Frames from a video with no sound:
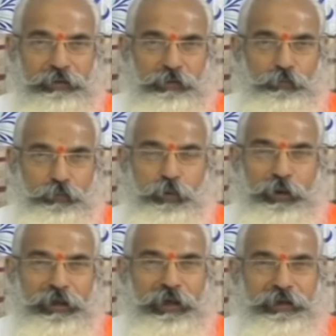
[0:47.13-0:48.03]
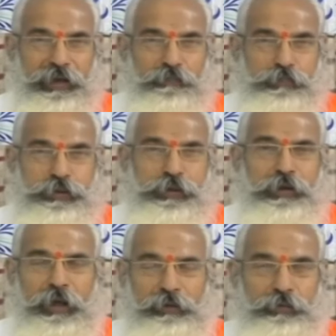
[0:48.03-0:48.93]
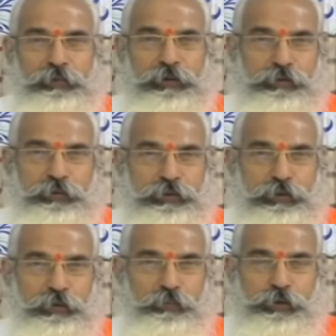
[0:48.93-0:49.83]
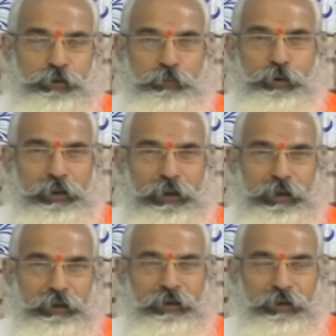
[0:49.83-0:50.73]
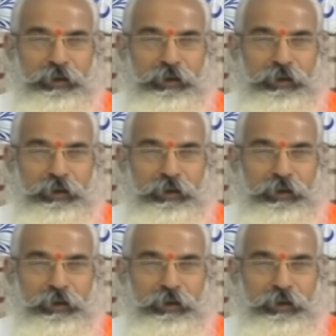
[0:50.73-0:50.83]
అసలు భోగి అంటే భుజ్జి ధాతువు నుంచి వచ్చింది భుజ్జి భోగి అని